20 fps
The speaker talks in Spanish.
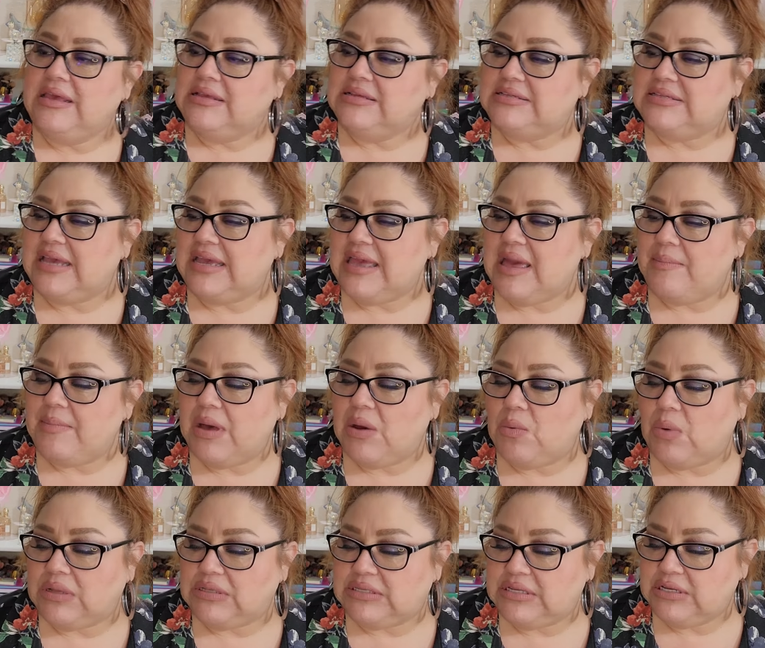Se llama
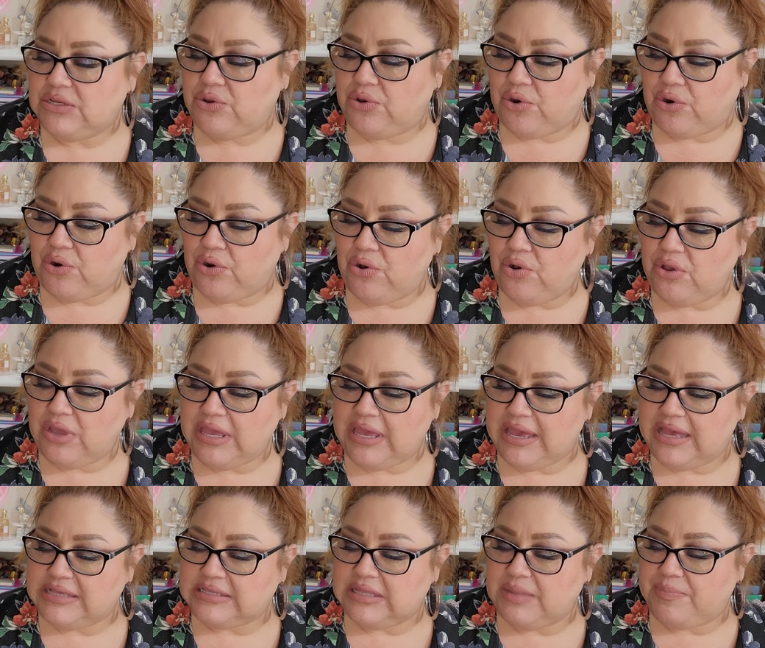Wanted Girl y
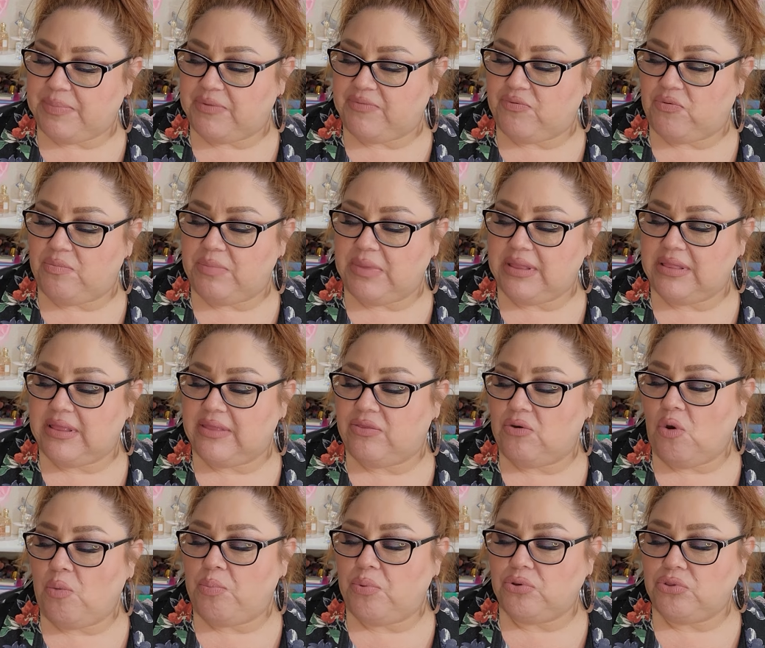este perfume de
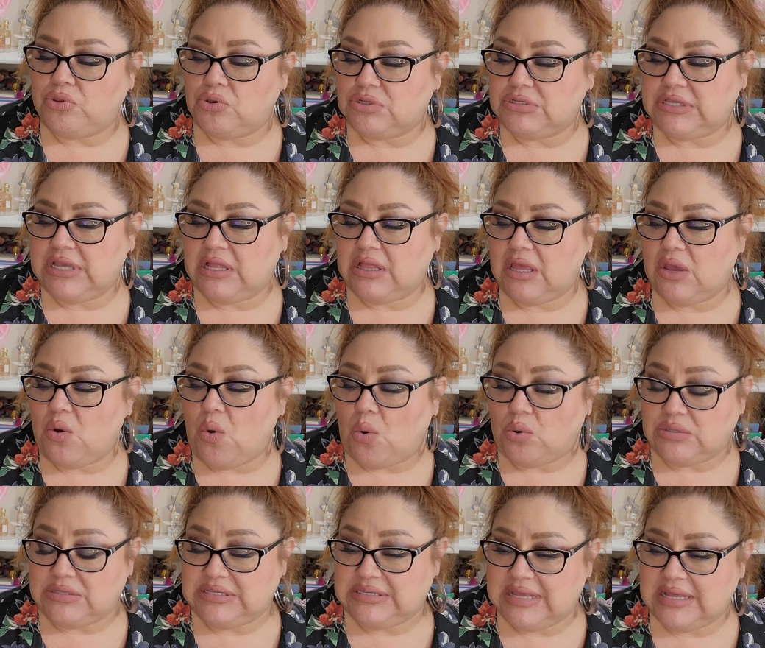2.7
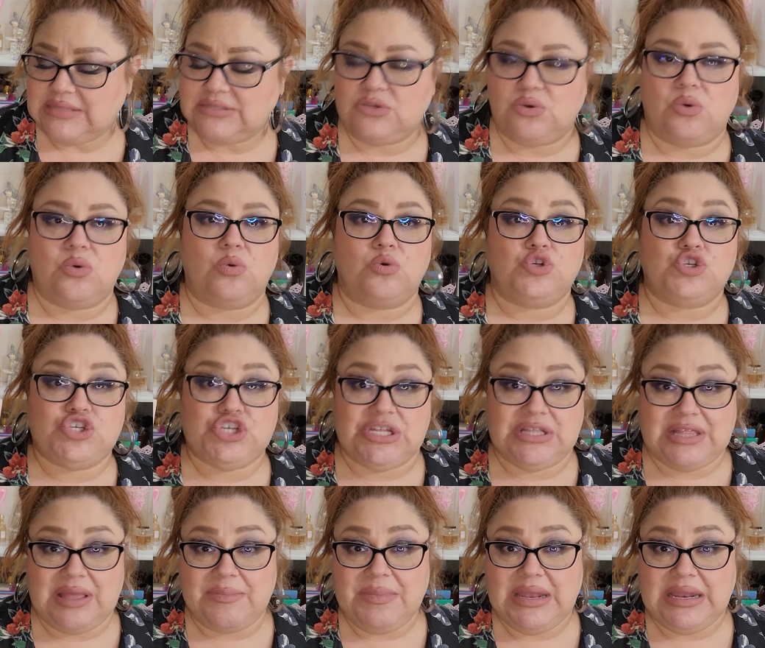onzas, o
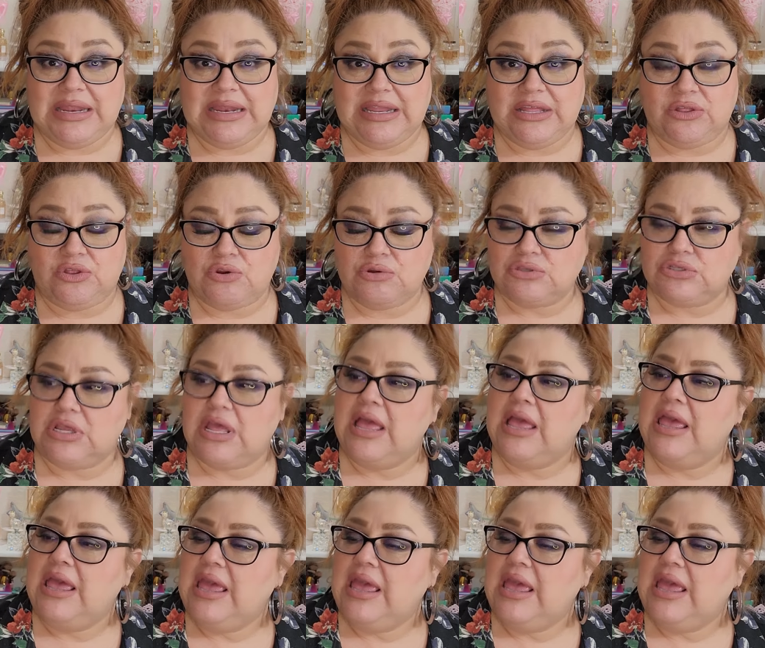80 mililitros.